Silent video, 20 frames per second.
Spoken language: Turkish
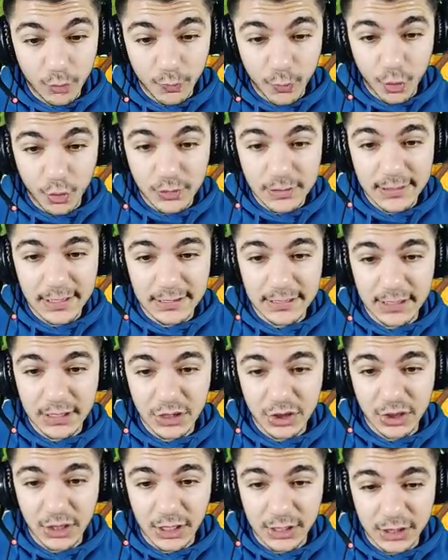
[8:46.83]
gün boyunca zaten
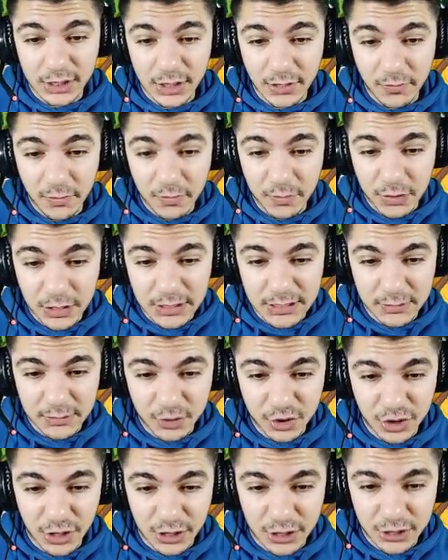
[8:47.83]
inşaatçılarımın bir
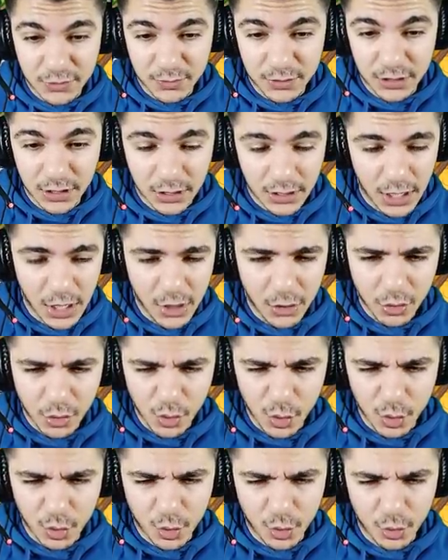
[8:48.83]
kısmı çalışmayacak.
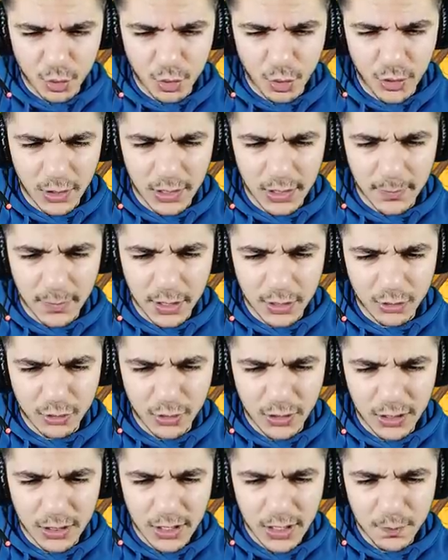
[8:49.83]
3 gün sonra
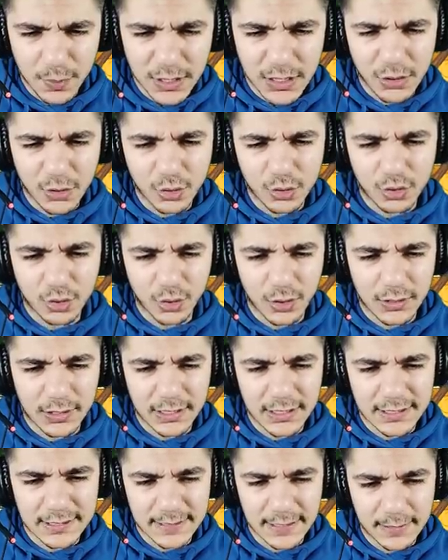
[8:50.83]
laboratuvar. 1 gün sonra
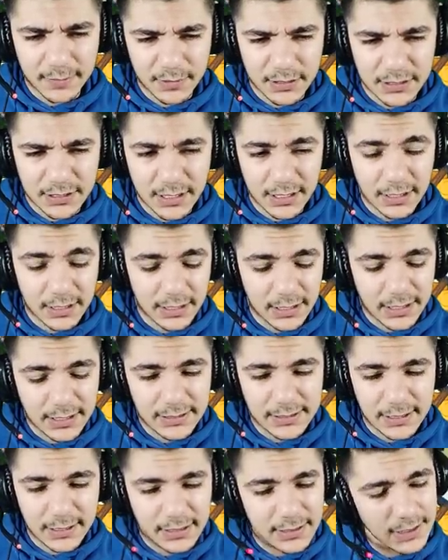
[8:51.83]
da X ayı bitecek.
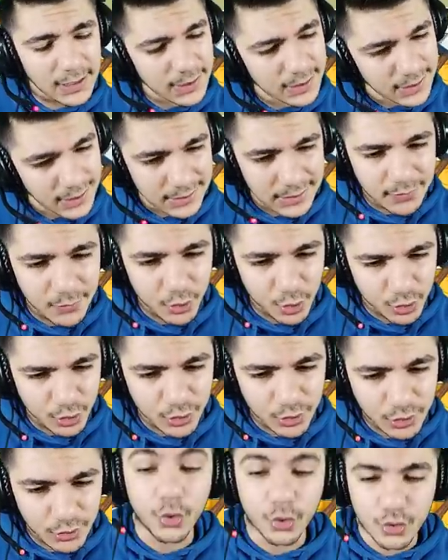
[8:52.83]
X ayındaki zaten
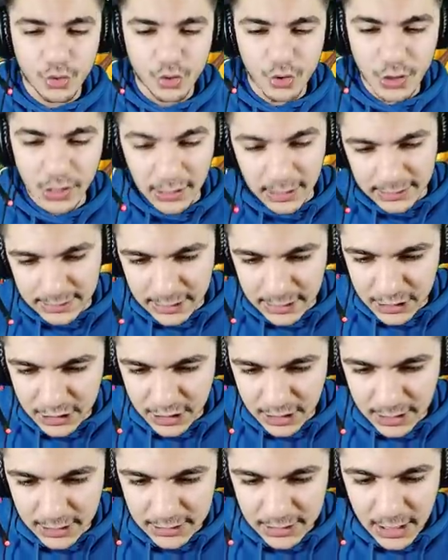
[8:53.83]
biliyorsunuz koruyucuya
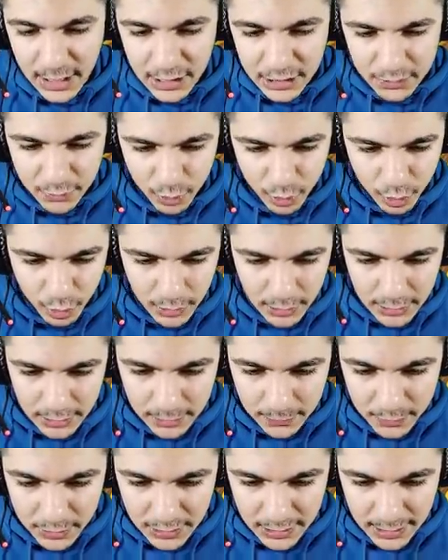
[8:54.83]
yatıracağız. Şimdi Şimdi
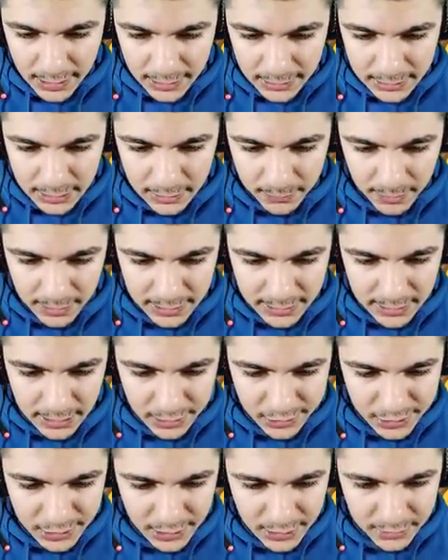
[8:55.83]
şuraları bir kaldırayım
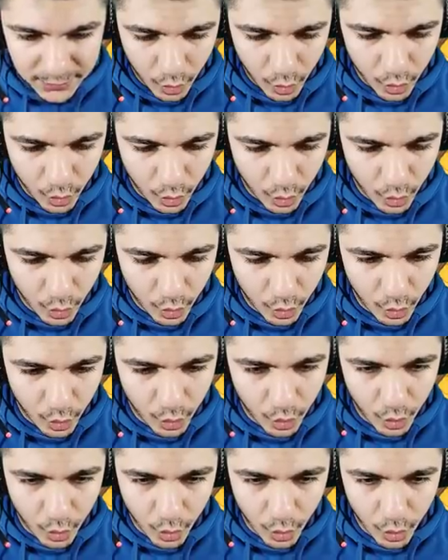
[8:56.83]
arkadaşlar. Oy oy
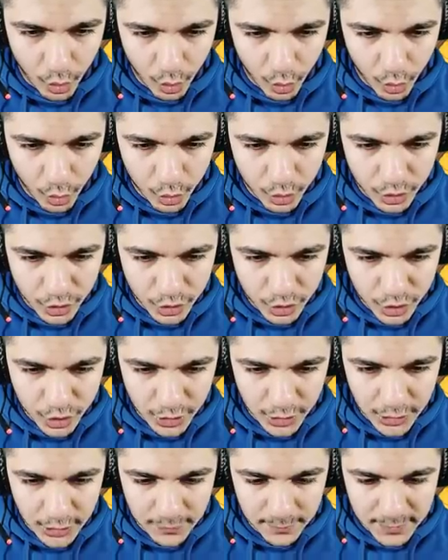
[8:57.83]
oy oy oy.
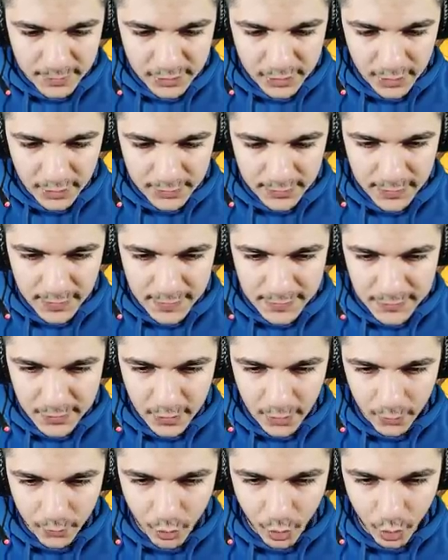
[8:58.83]
Çıkan elmasın haddi
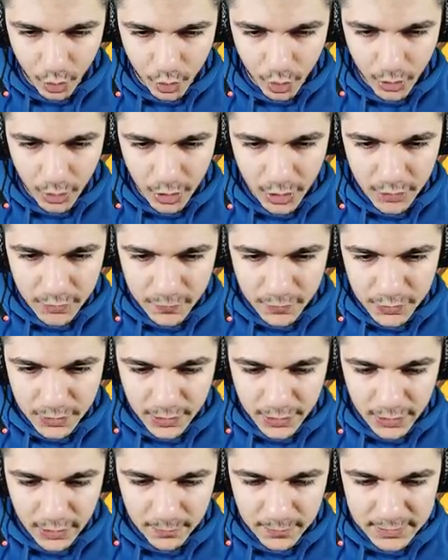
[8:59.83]
hesabı yok.
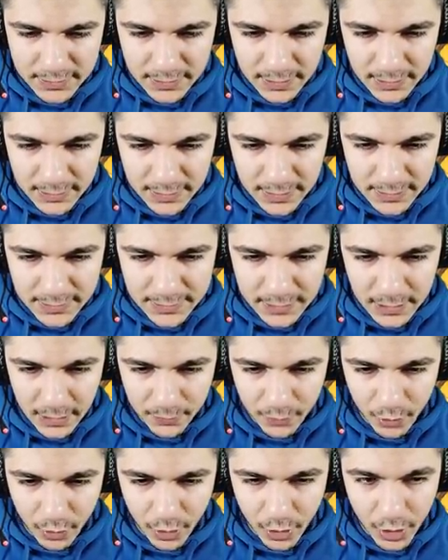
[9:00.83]
Çıkan elmasın haddi
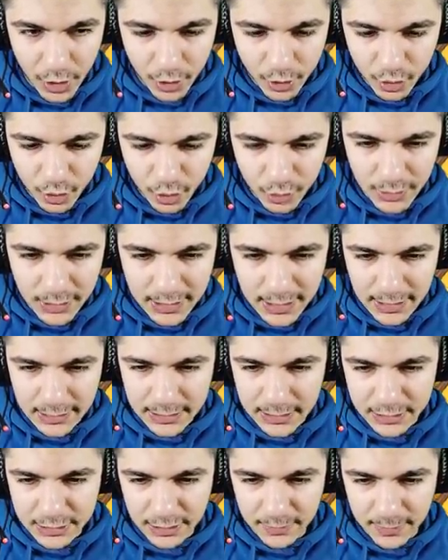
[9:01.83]
hesabı yok. Şunu da
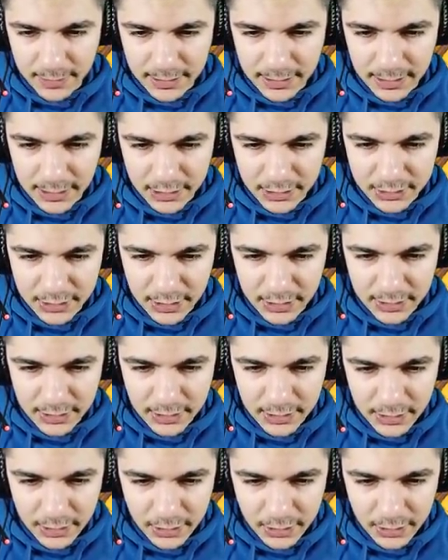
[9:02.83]
kaldıracağım arkadaşlar.